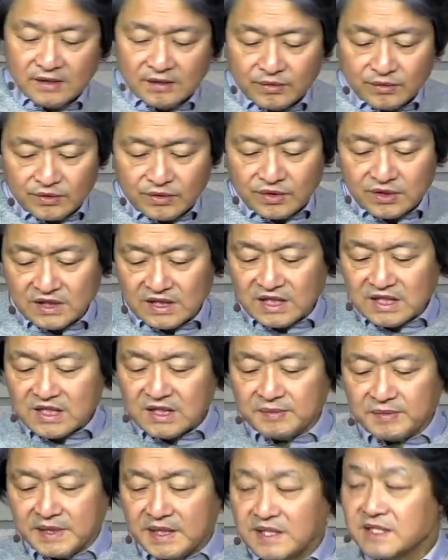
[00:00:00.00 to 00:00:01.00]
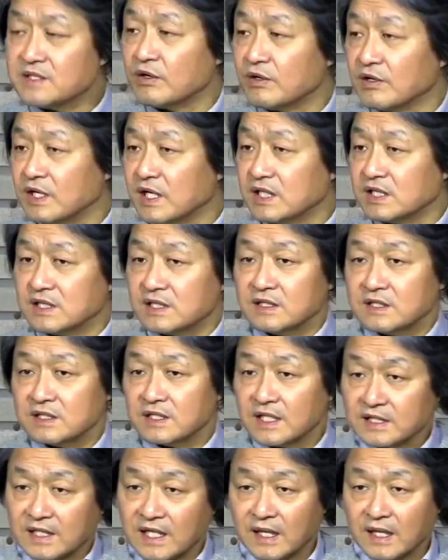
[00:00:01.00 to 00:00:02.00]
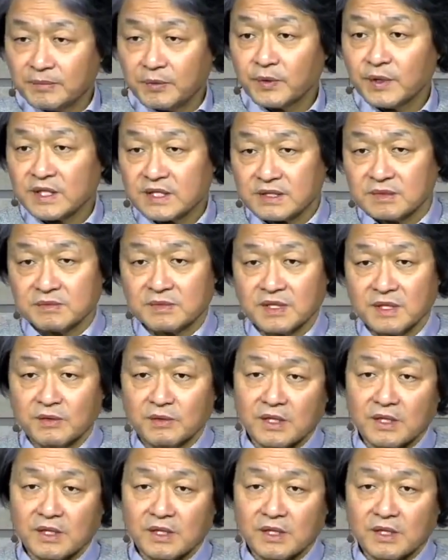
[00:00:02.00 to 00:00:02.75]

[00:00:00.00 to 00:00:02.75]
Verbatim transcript: 오늘은 21절까지를 그냥 다 보겠습니다.